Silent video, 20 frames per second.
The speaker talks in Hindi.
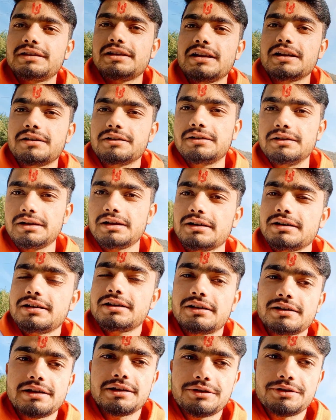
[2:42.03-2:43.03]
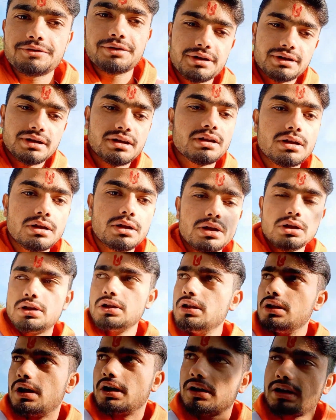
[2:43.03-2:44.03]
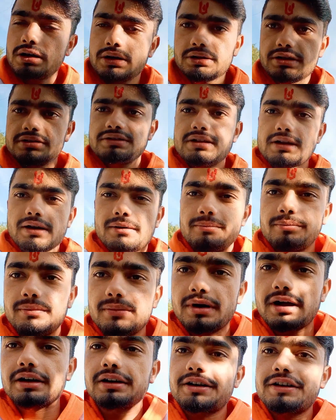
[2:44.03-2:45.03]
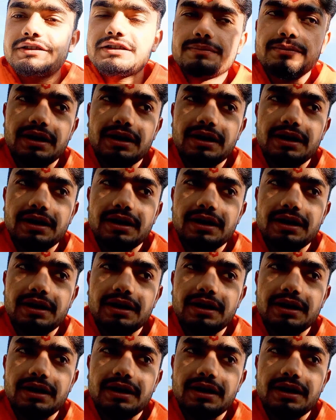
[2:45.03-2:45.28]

तिलक लगा रखा है क्योंकि अगर किसी अं-, अंग्रेज़ से